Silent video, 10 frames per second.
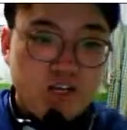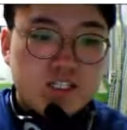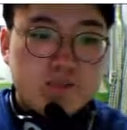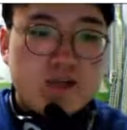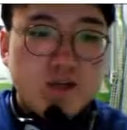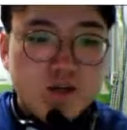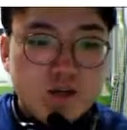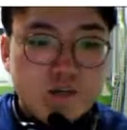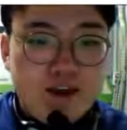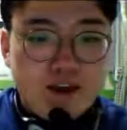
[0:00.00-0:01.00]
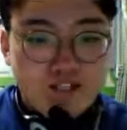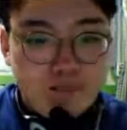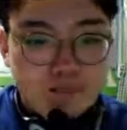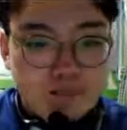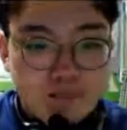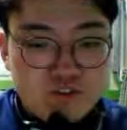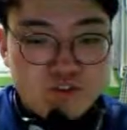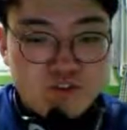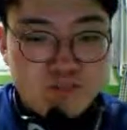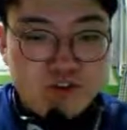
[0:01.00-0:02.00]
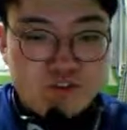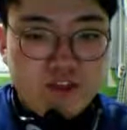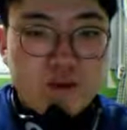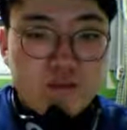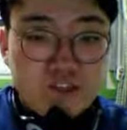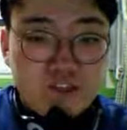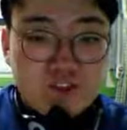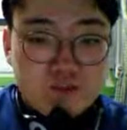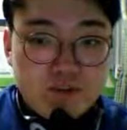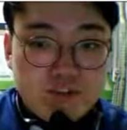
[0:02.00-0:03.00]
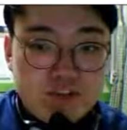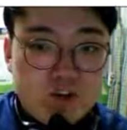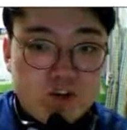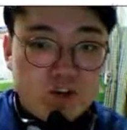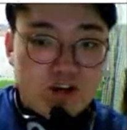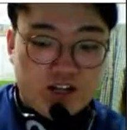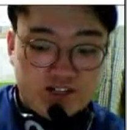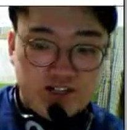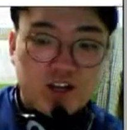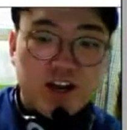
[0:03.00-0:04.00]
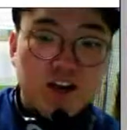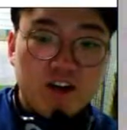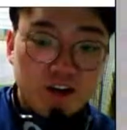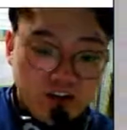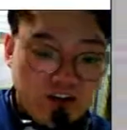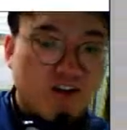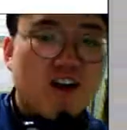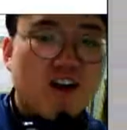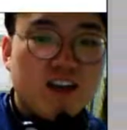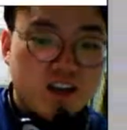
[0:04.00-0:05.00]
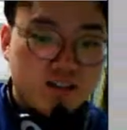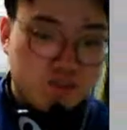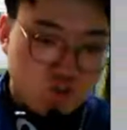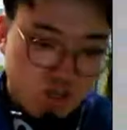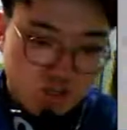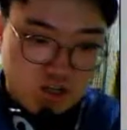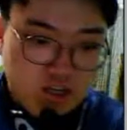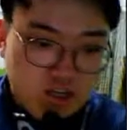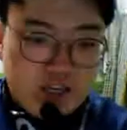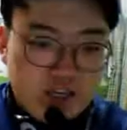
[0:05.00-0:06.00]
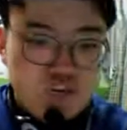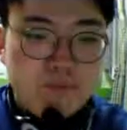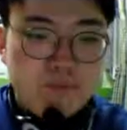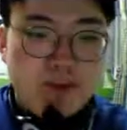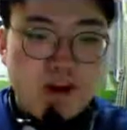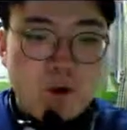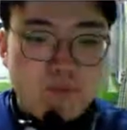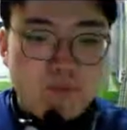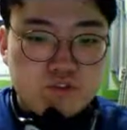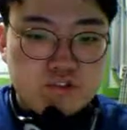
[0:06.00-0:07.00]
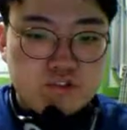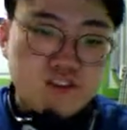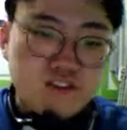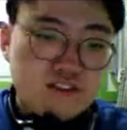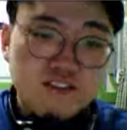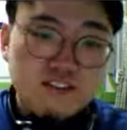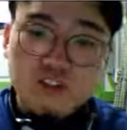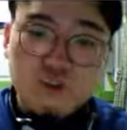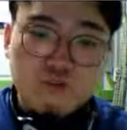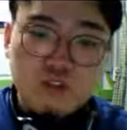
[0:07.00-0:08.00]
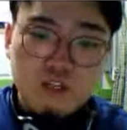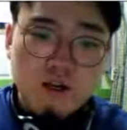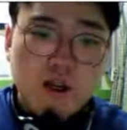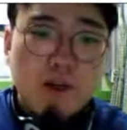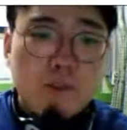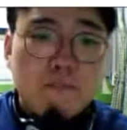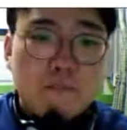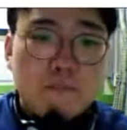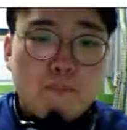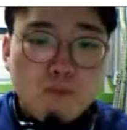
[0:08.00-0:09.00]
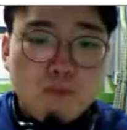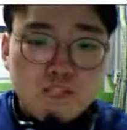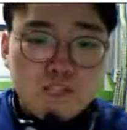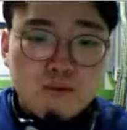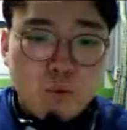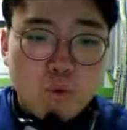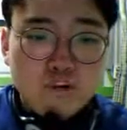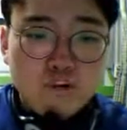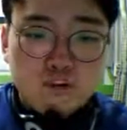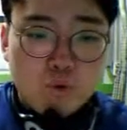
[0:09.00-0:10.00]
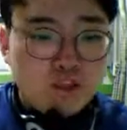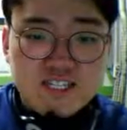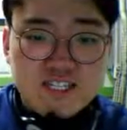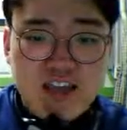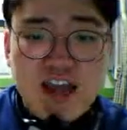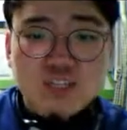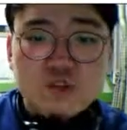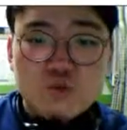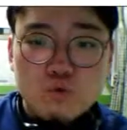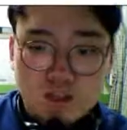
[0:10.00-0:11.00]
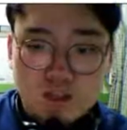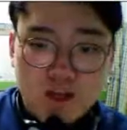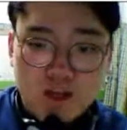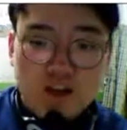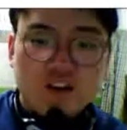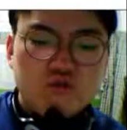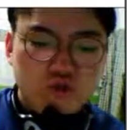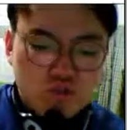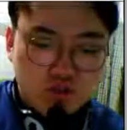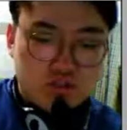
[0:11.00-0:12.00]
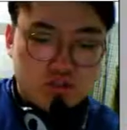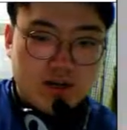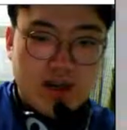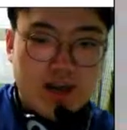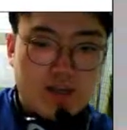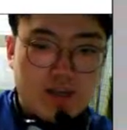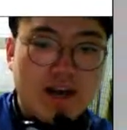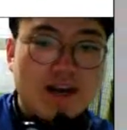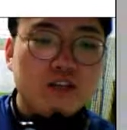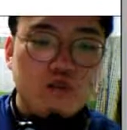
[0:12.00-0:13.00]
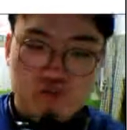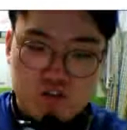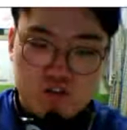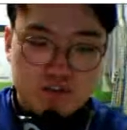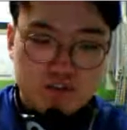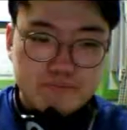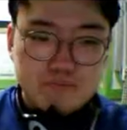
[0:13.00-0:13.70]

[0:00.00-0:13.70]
그다음 hello, may I speak to Mr. Smith? Mr. Smith랑 연결을 가능할까요? 허락의 의미죠. She may not want to see us. 그녀는 우리를 보지 보는 것을 원하지 않을 수도 있다. 추측이죠. 약한 추측.